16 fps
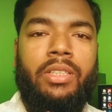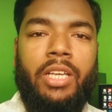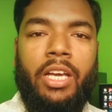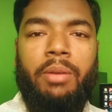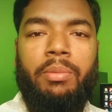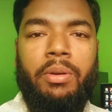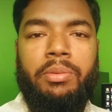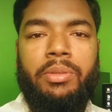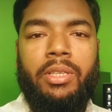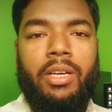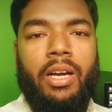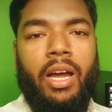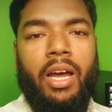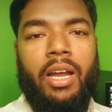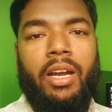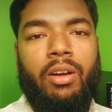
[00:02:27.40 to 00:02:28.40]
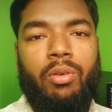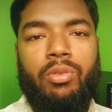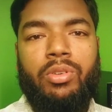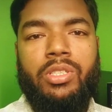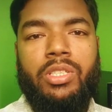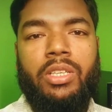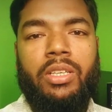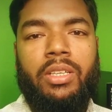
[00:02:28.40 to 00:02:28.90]
সেই ব্যবসাটা কারা
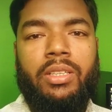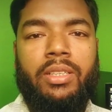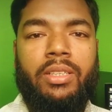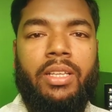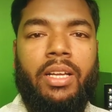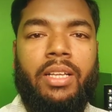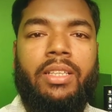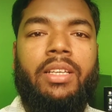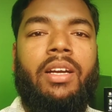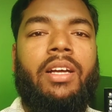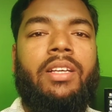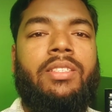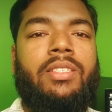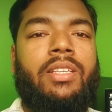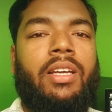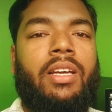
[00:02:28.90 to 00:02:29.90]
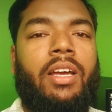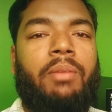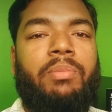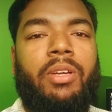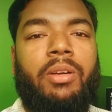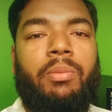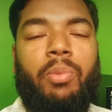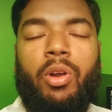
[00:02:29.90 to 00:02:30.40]
করছে তাদের কাছ থেকে
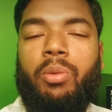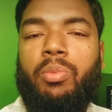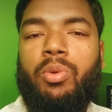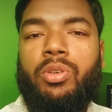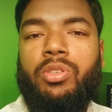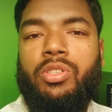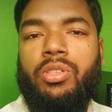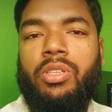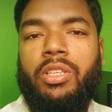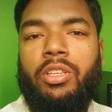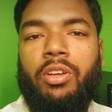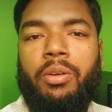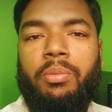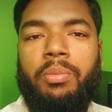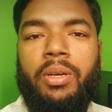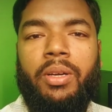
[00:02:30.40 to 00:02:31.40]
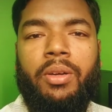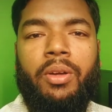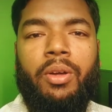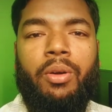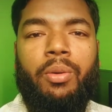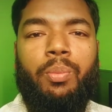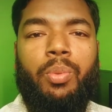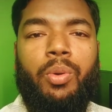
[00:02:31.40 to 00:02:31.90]
আপনার পরামর্শ নিতে হবে
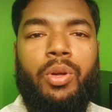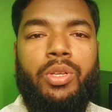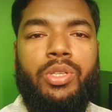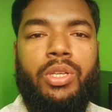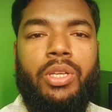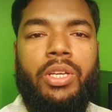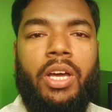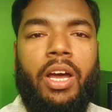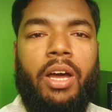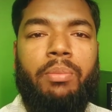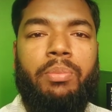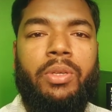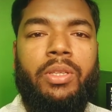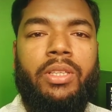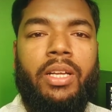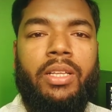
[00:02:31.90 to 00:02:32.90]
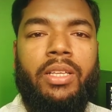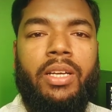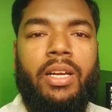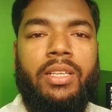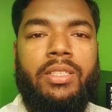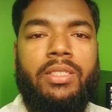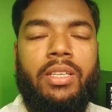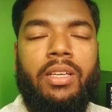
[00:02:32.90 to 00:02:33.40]
প্রয়োজনে আপনি তাদের
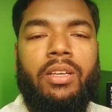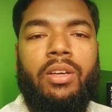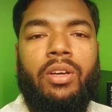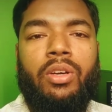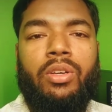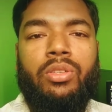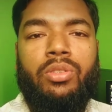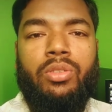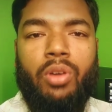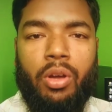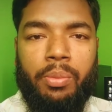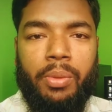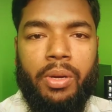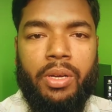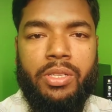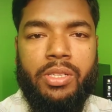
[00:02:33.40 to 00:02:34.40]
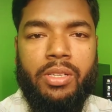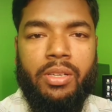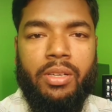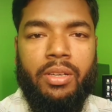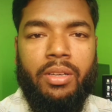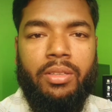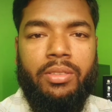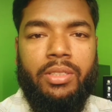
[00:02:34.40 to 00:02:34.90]
কাছে ছয় মাস
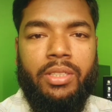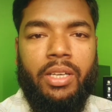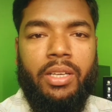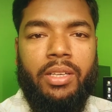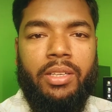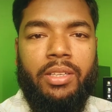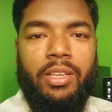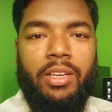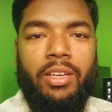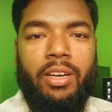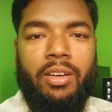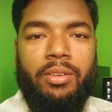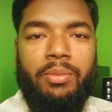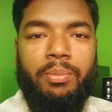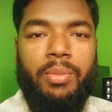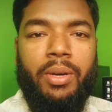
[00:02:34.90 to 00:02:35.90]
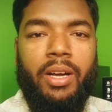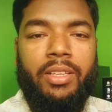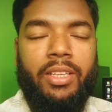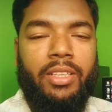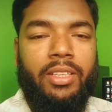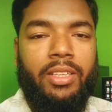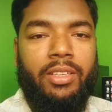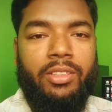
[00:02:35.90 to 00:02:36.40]
ট্রেনিং নিলেন বা
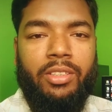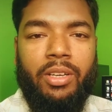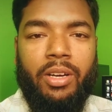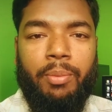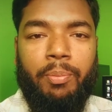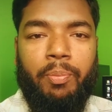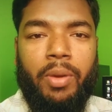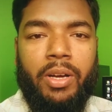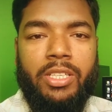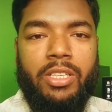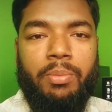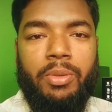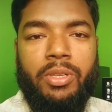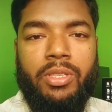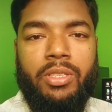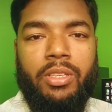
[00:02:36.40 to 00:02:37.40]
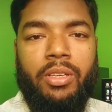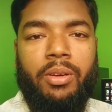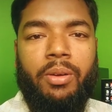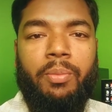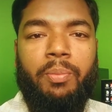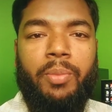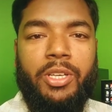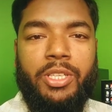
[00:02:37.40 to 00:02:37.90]
তাদের পাশাপাশি
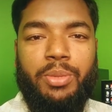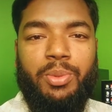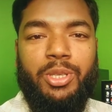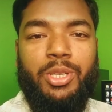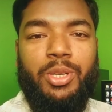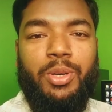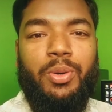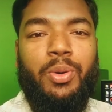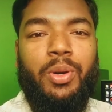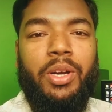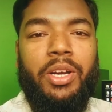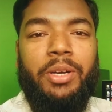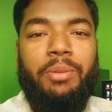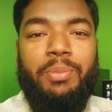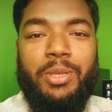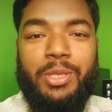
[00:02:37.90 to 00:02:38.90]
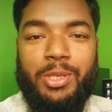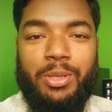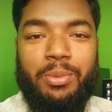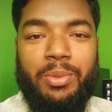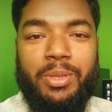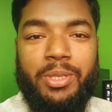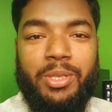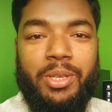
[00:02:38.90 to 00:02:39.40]
পাশাপাশি ঘুরলেন
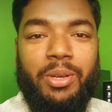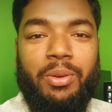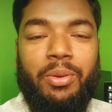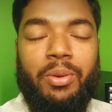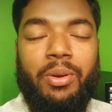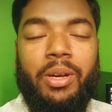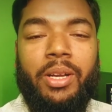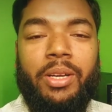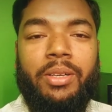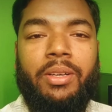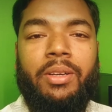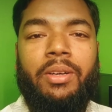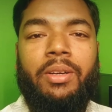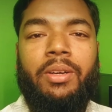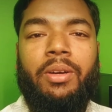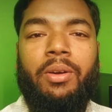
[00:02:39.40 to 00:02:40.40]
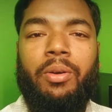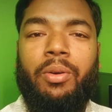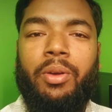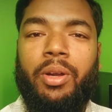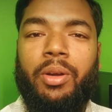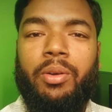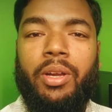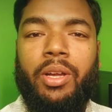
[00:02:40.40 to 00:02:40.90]
পিছনে পিছনে ঘুরলেন
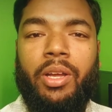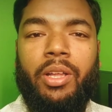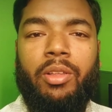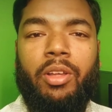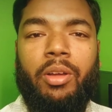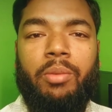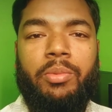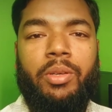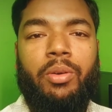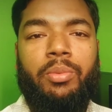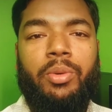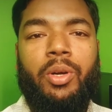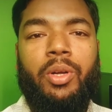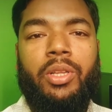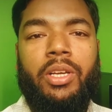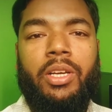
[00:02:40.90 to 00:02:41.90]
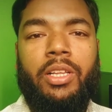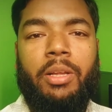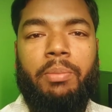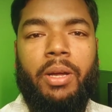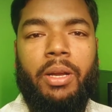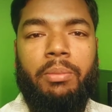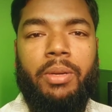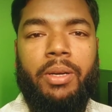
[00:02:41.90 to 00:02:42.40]
ঘুরে ঘুরে কিন্তু আপনি অভিজ্ঞতা
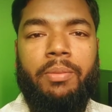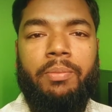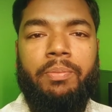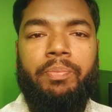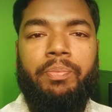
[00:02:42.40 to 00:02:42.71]
নিতে পারবেন